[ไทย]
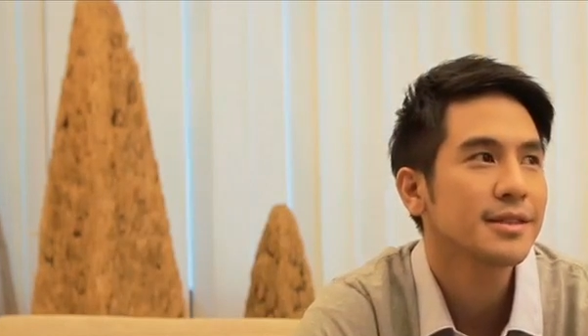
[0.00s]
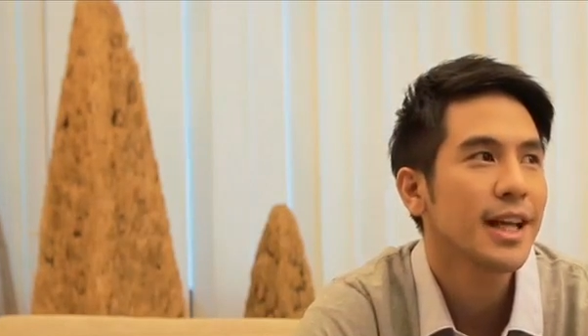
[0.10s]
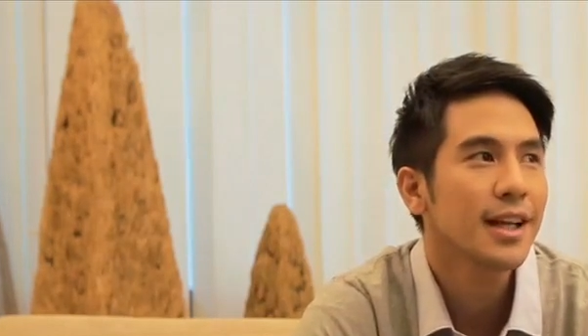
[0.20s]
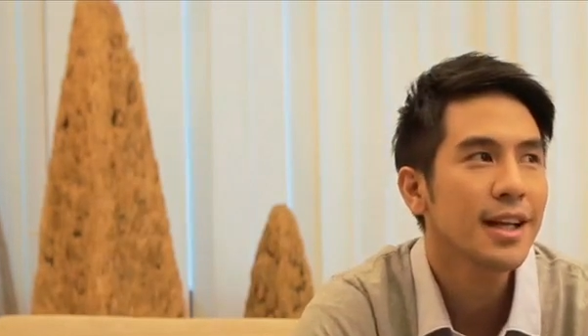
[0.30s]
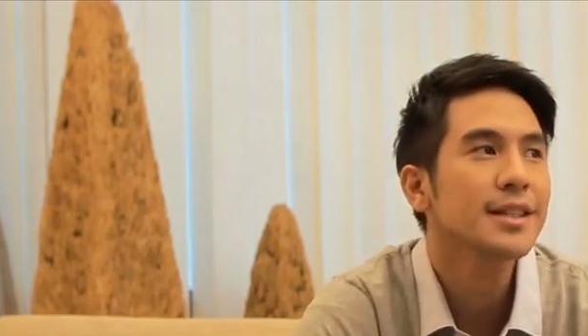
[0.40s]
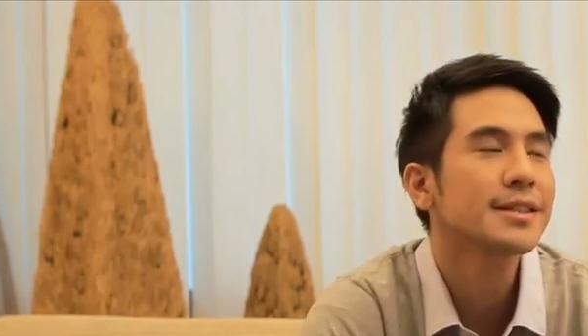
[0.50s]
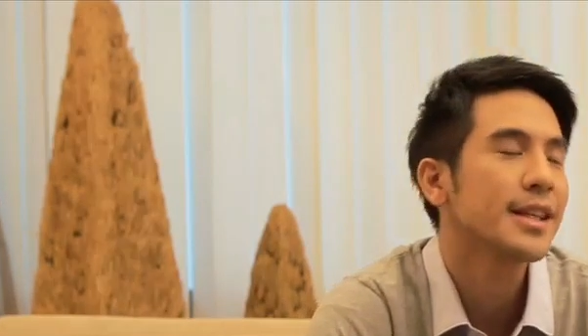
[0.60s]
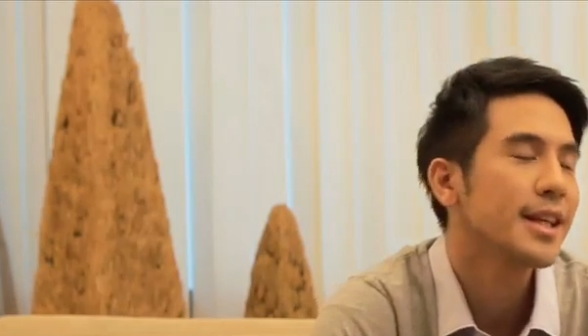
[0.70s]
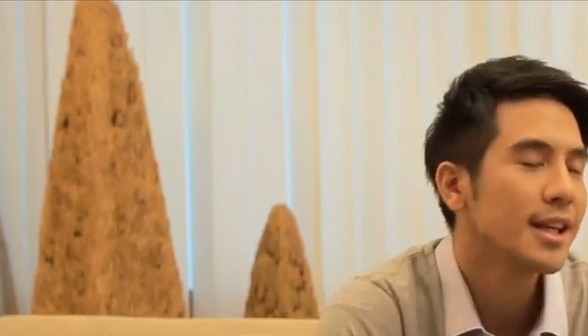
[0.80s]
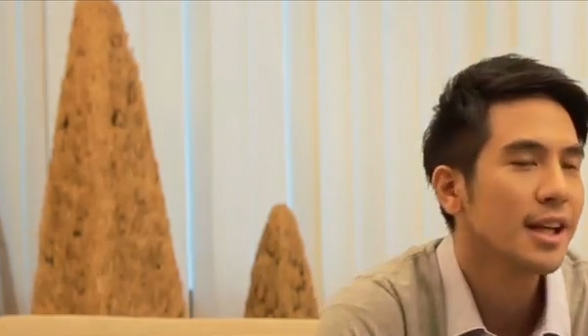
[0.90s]
เน้นเรื่อง
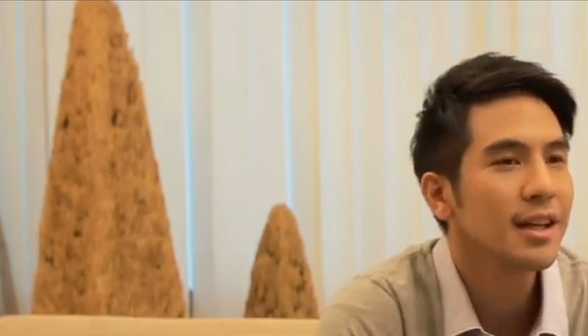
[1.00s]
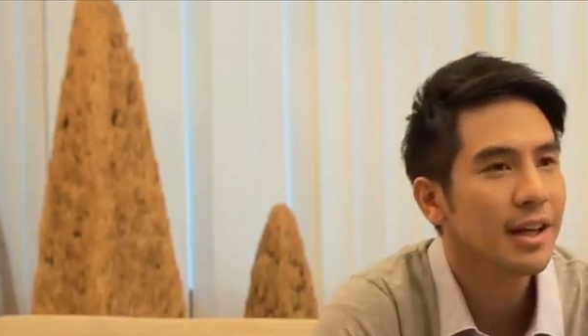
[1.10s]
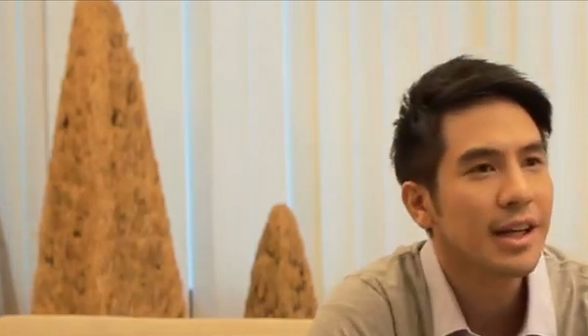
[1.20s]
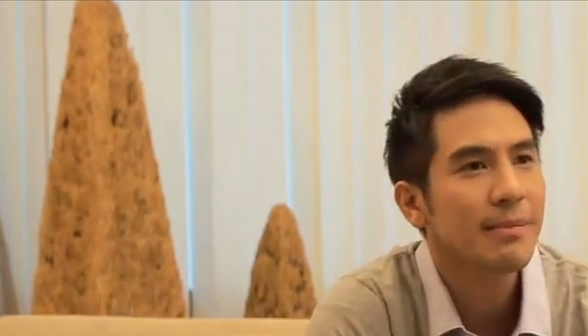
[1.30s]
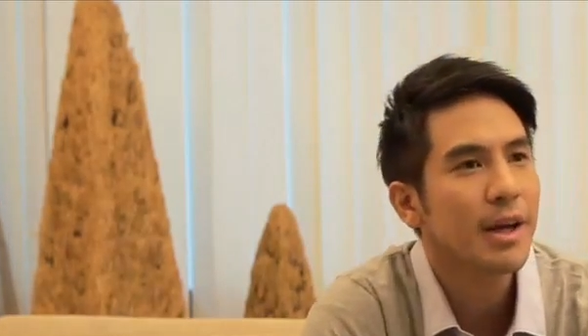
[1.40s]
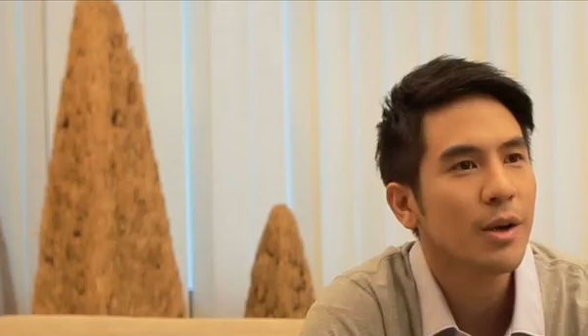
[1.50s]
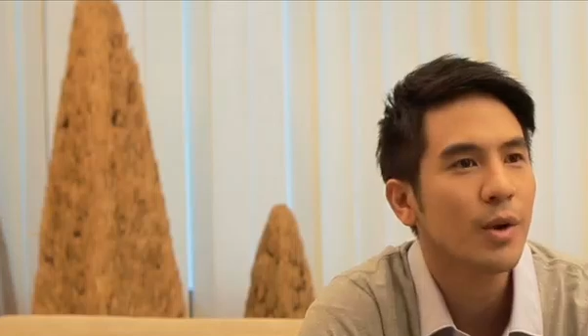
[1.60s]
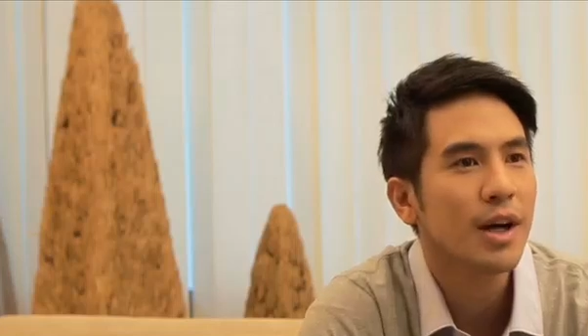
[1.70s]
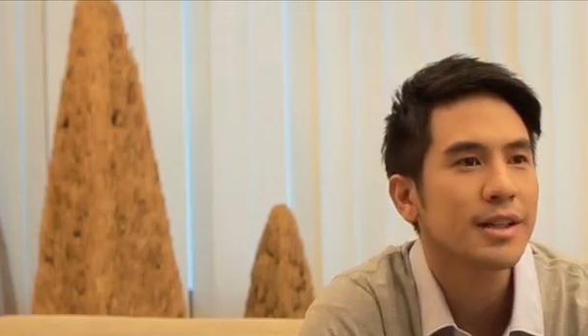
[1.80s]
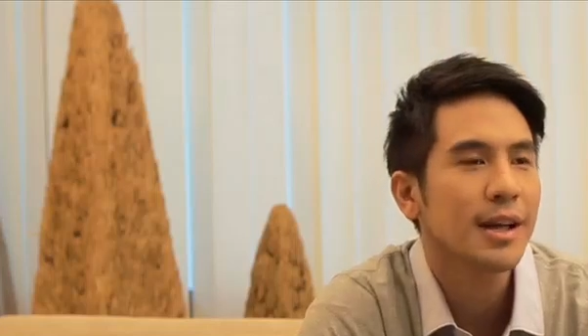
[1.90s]
สีเน้นเรื่องอะไรมากก
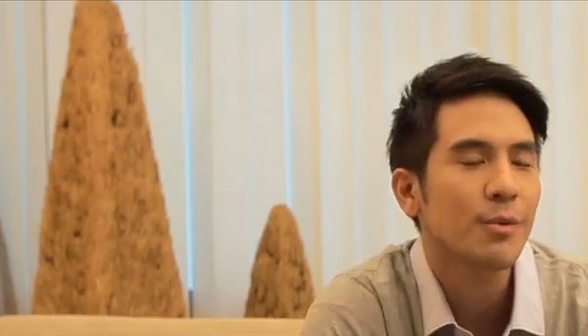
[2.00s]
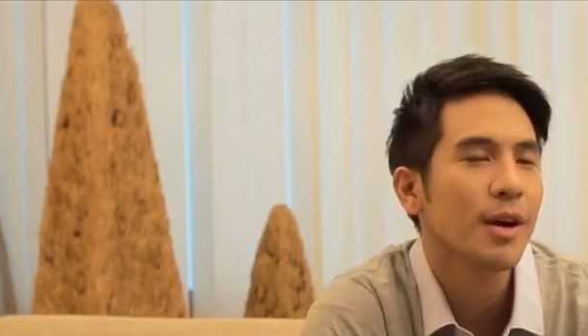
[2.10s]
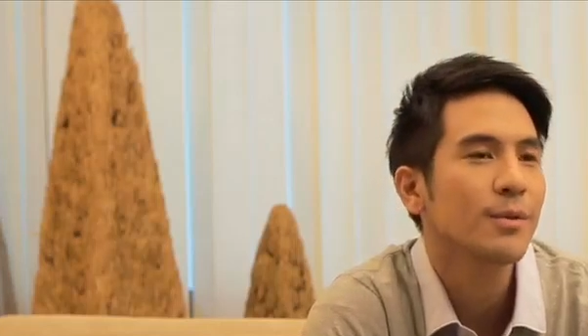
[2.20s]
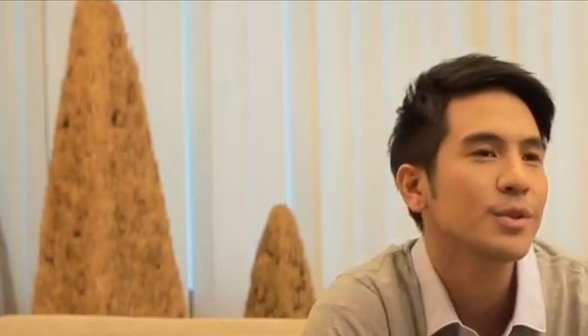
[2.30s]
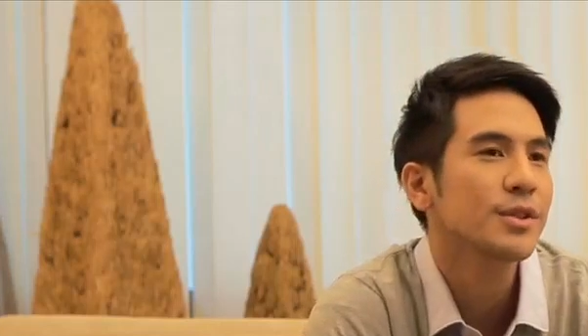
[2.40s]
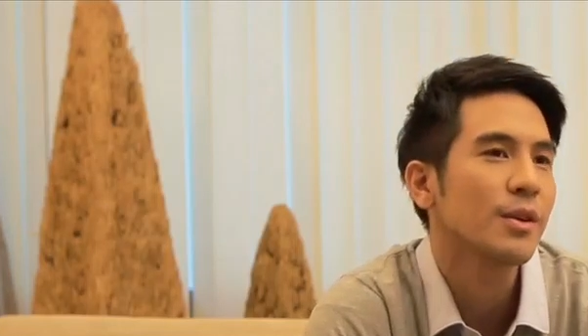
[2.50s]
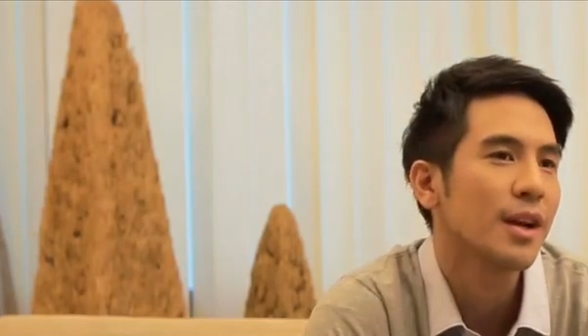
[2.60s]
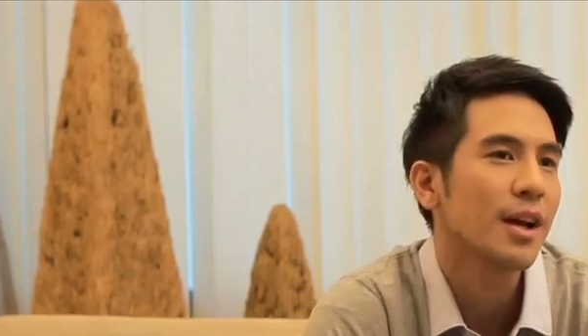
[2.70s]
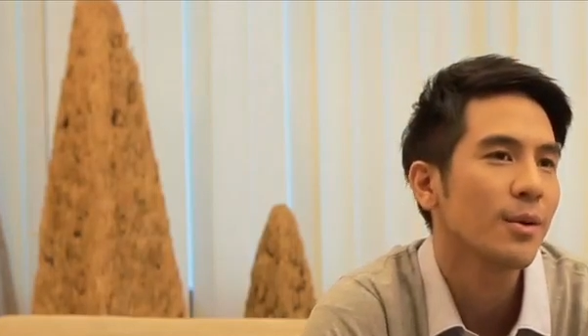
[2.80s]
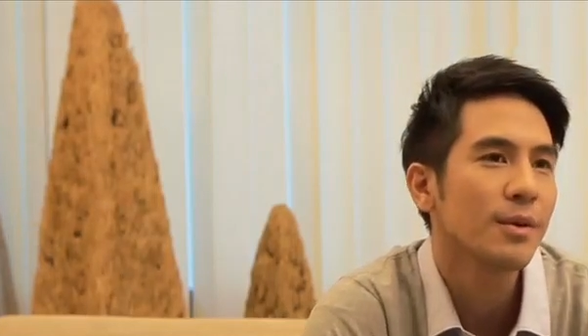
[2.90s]
ว่าตามความรู้สึกของ
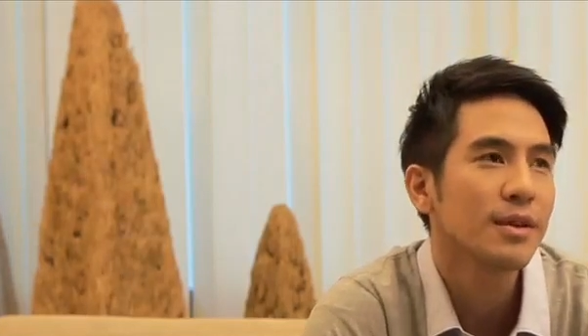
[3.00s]
เรา